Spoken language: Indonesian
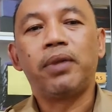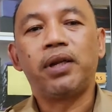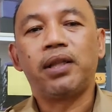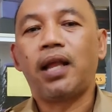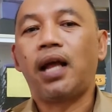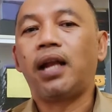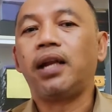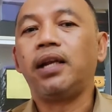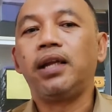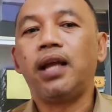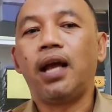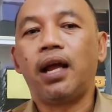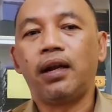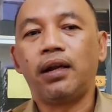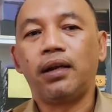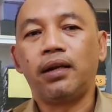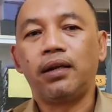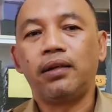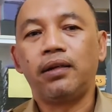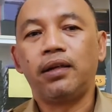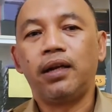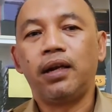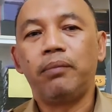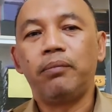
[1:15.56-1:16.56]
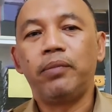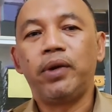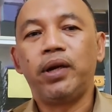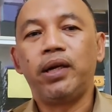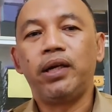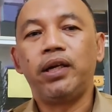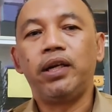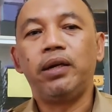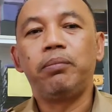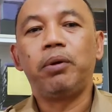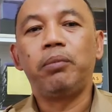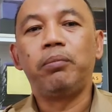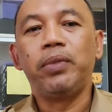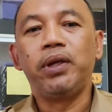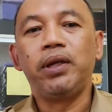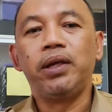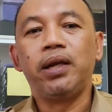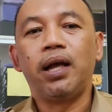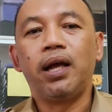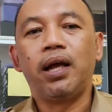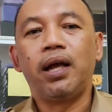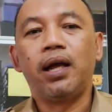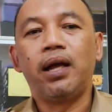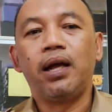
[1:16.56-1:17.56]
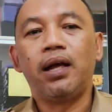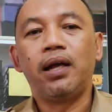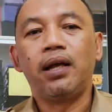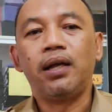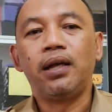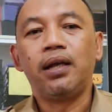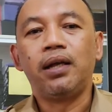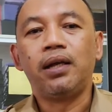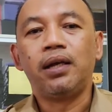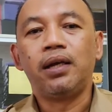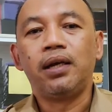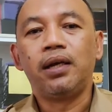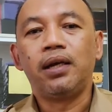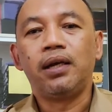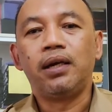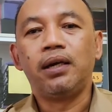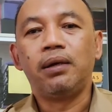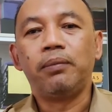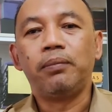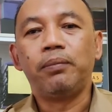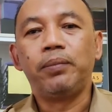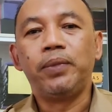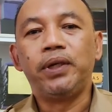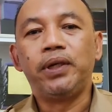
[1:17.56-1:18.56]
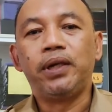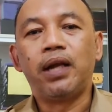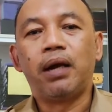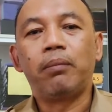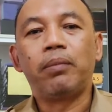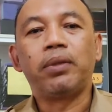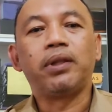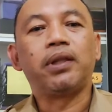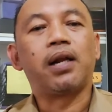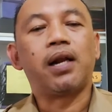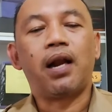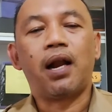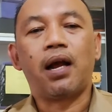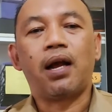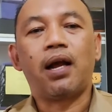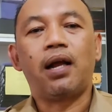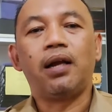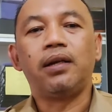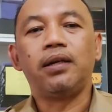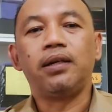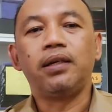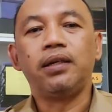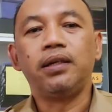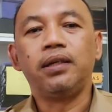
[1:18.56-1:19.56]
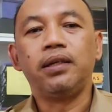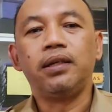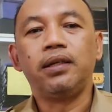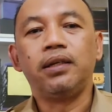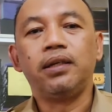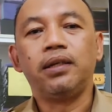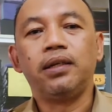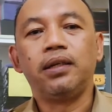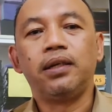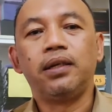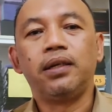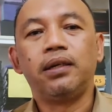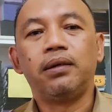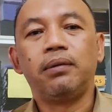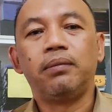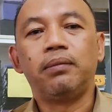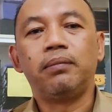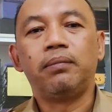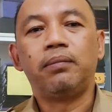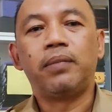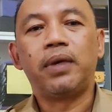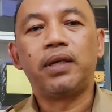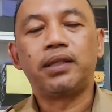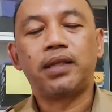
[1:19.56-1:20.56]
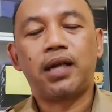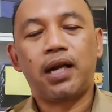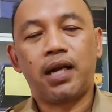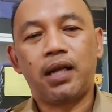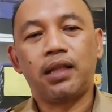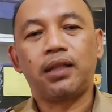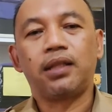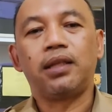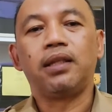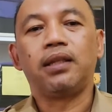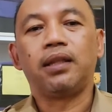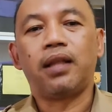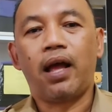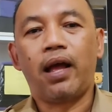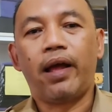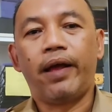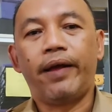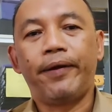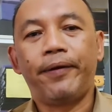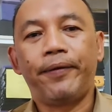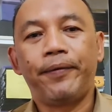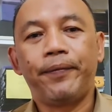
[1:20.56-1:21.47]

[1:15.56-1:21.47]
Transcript: Pertanian Yang hari ini pembina eh, bidang peternakan di eh, masyarakat kita.